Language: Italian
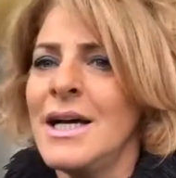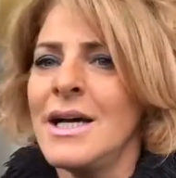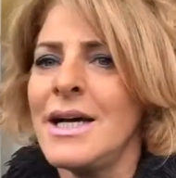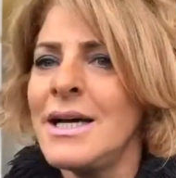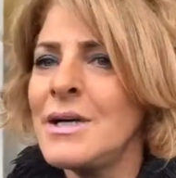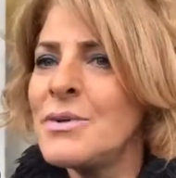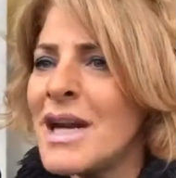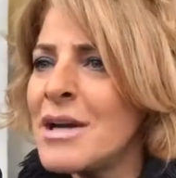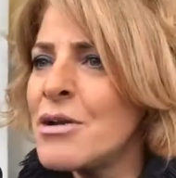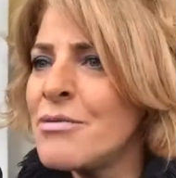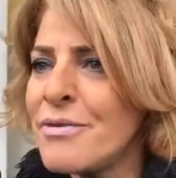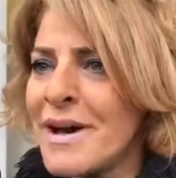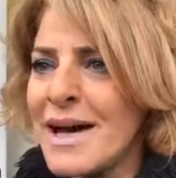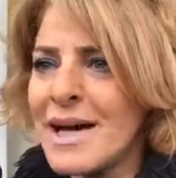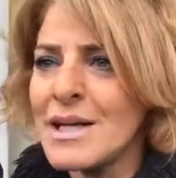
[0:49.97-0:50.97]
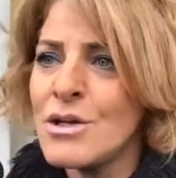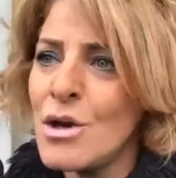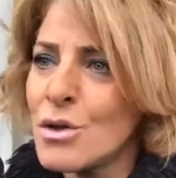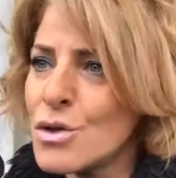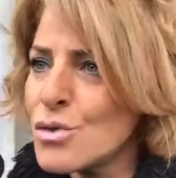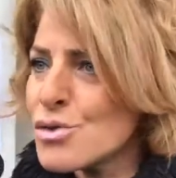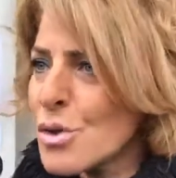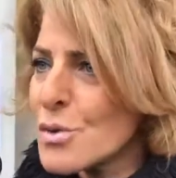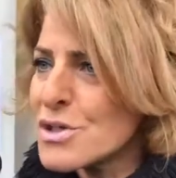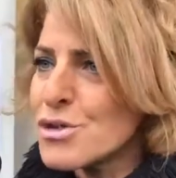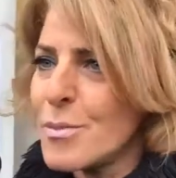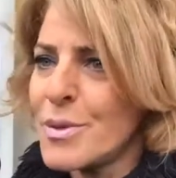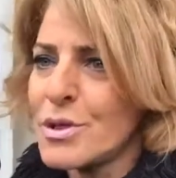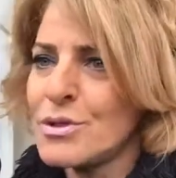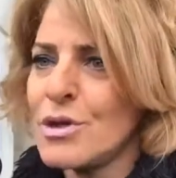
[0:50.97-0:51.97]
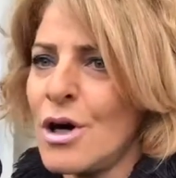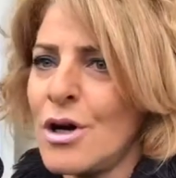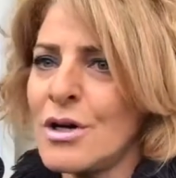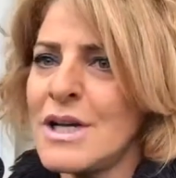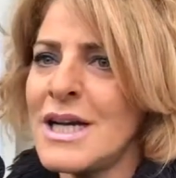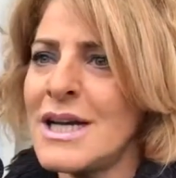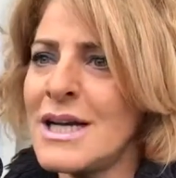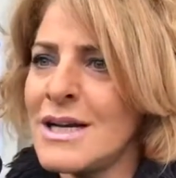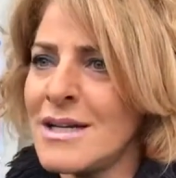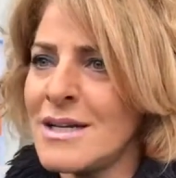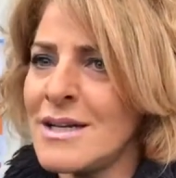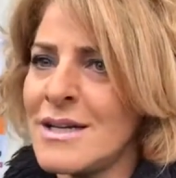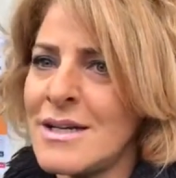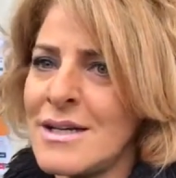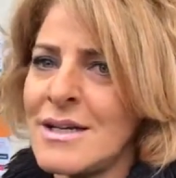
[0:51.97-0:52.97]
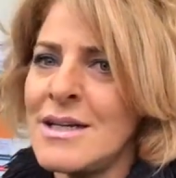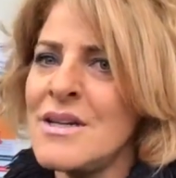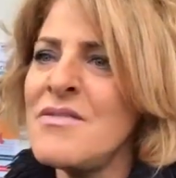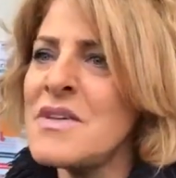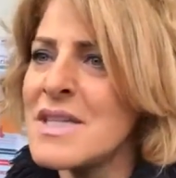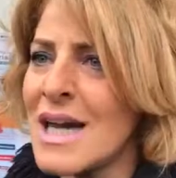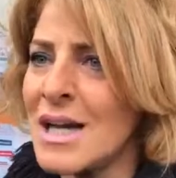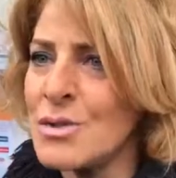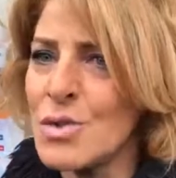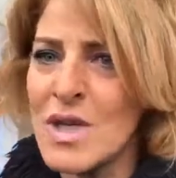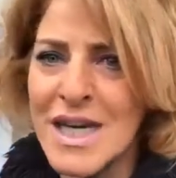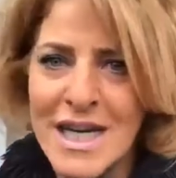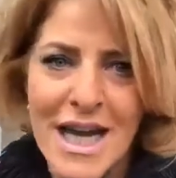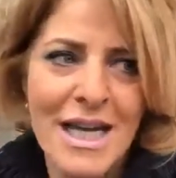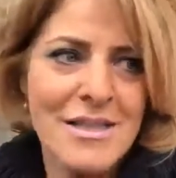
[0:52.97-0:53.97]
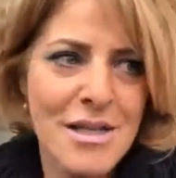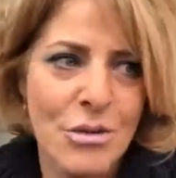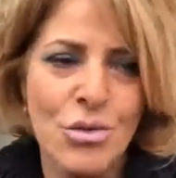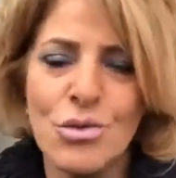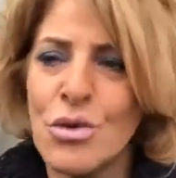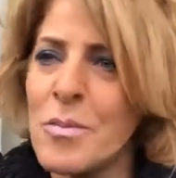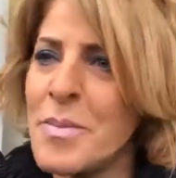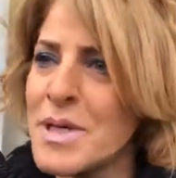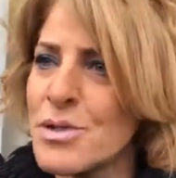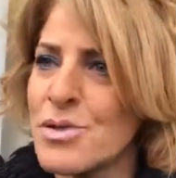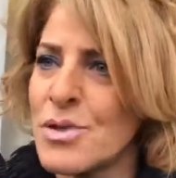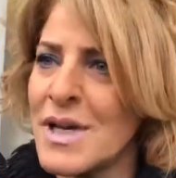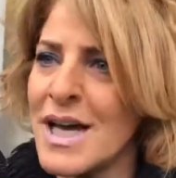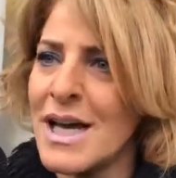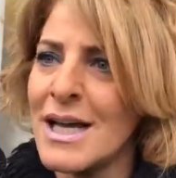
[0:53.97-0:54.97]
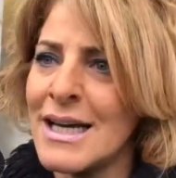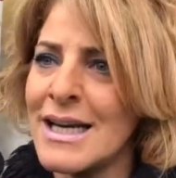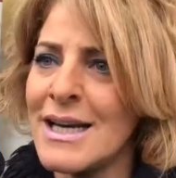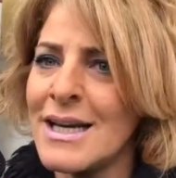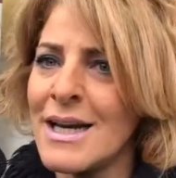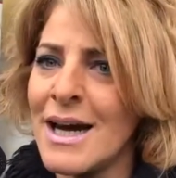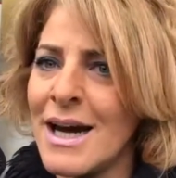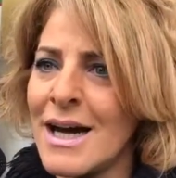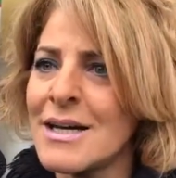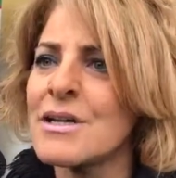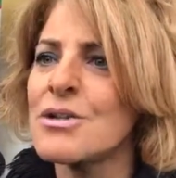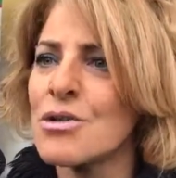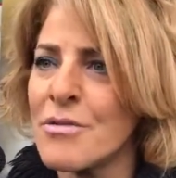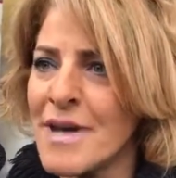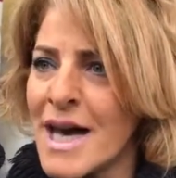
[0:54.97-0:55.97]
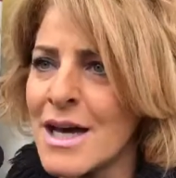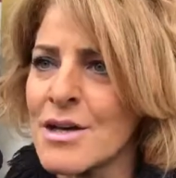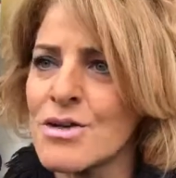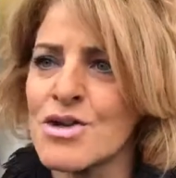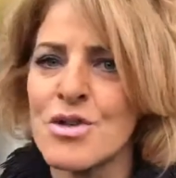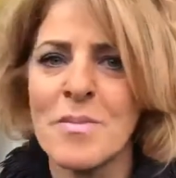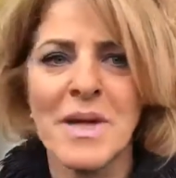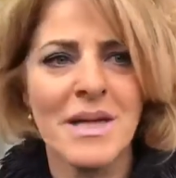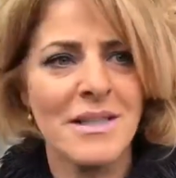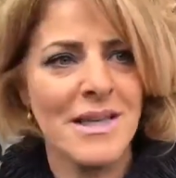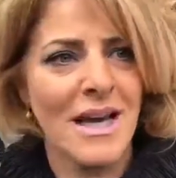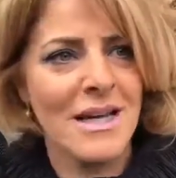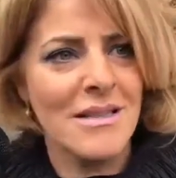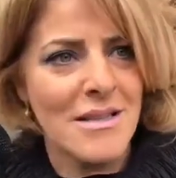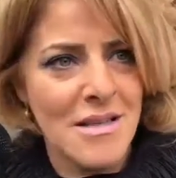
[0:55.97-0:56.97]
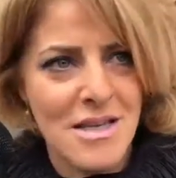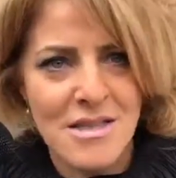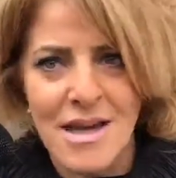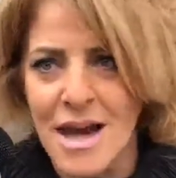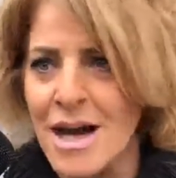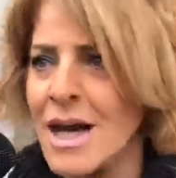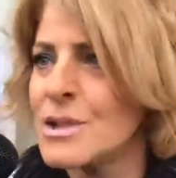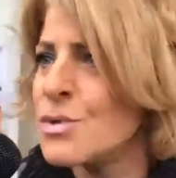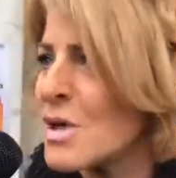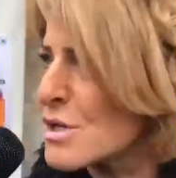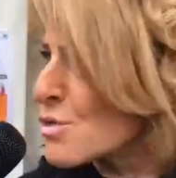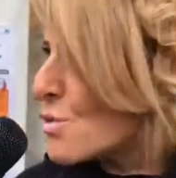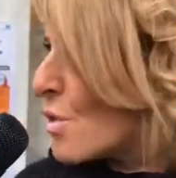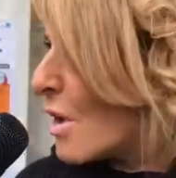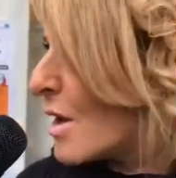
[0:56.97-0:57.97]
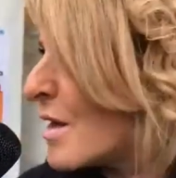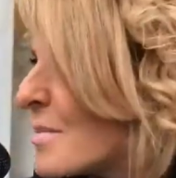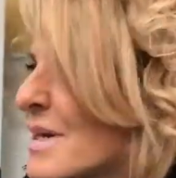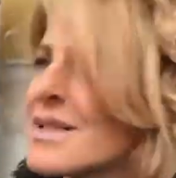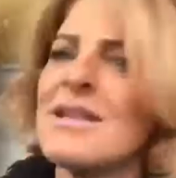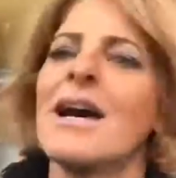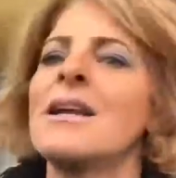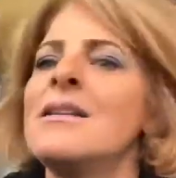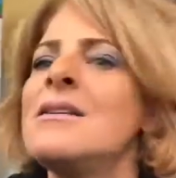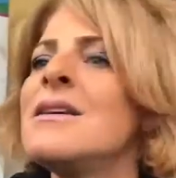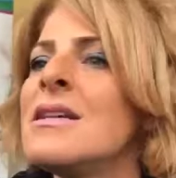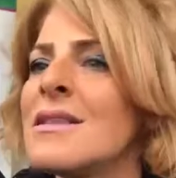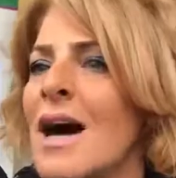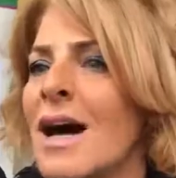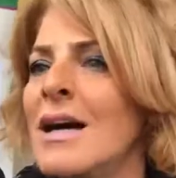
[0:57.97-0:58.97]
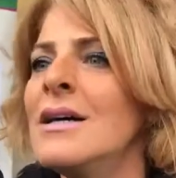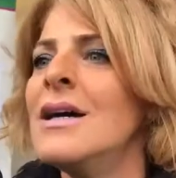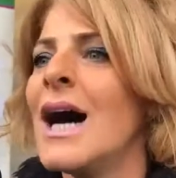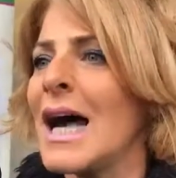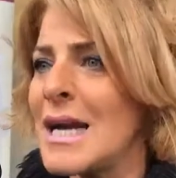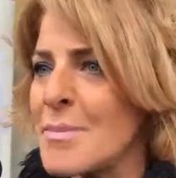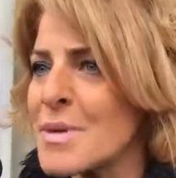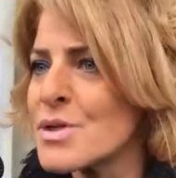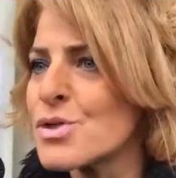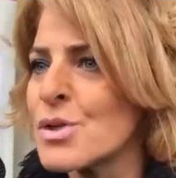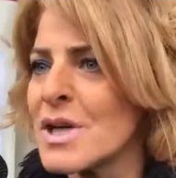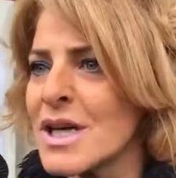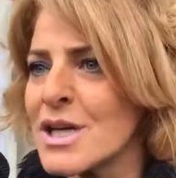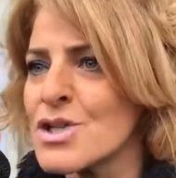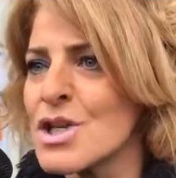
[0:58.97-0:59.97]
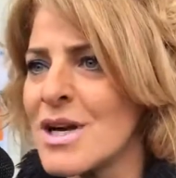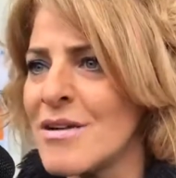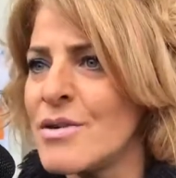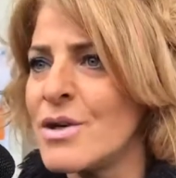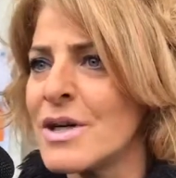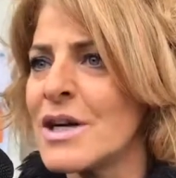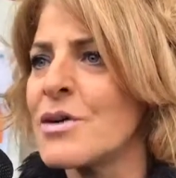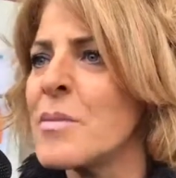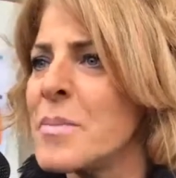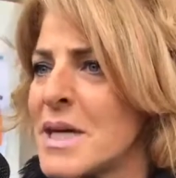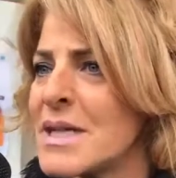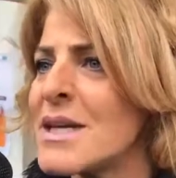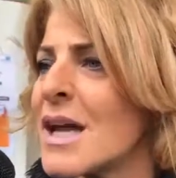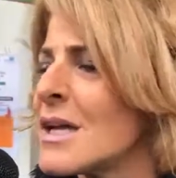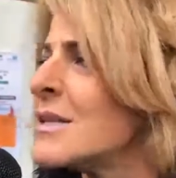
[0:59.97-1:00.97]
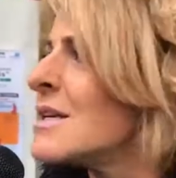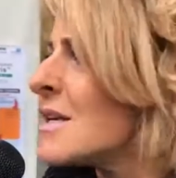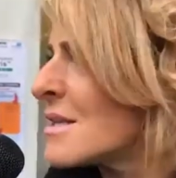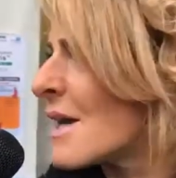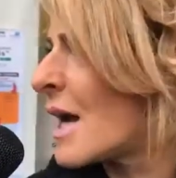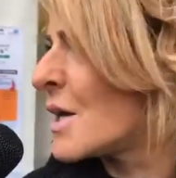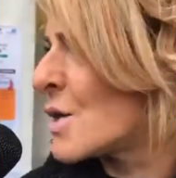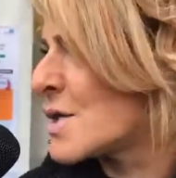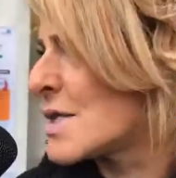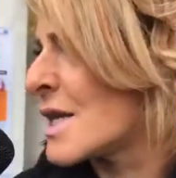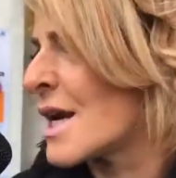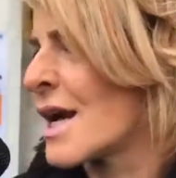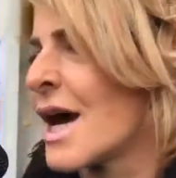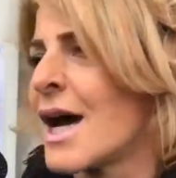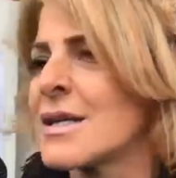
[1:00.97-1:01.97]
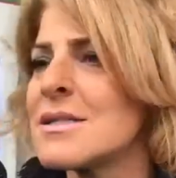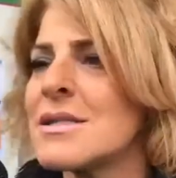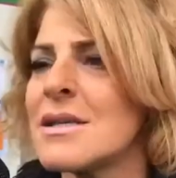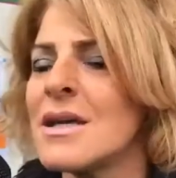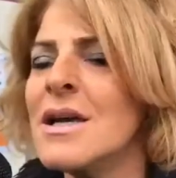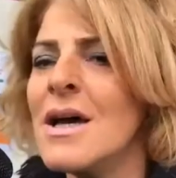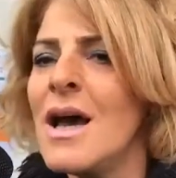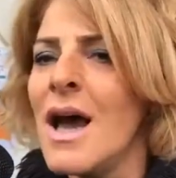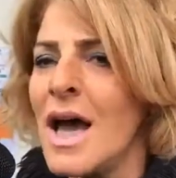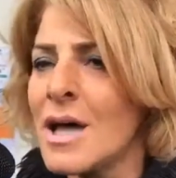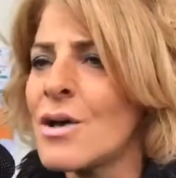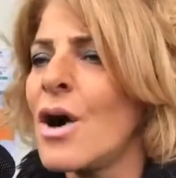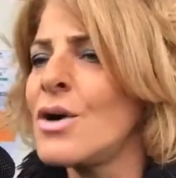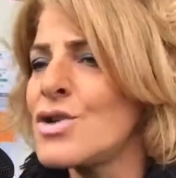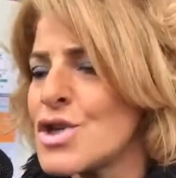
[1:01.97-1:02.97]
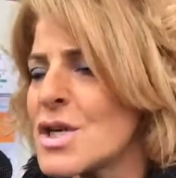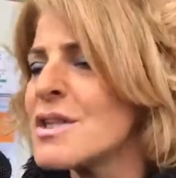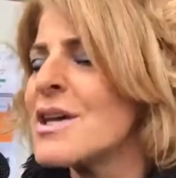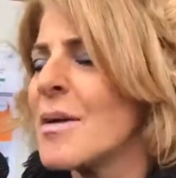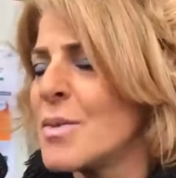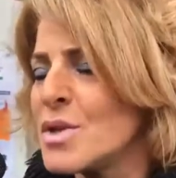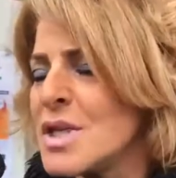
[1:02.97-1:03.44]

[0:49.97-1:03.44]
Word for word: Eh, un anno fa io ho chiuso questo portone eh, invitando i ragazzi e tutto il personale a ritrovarci per ridare dignità ad una scuola, per ridare dignità alle persone che ci lavorano e per ridare dignità ai nostri ragazzi. Ecco, oggi ridiamo